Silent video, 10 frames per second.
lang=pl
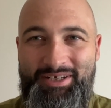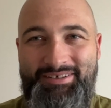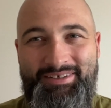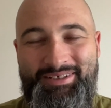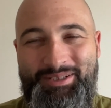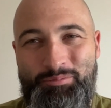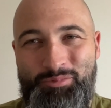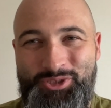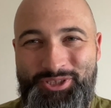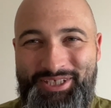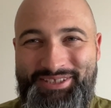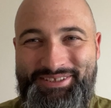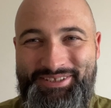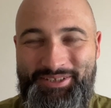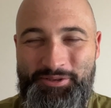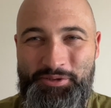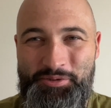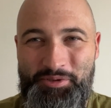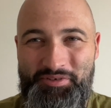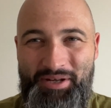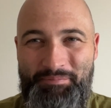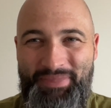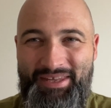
na przyjęcie tego słowa.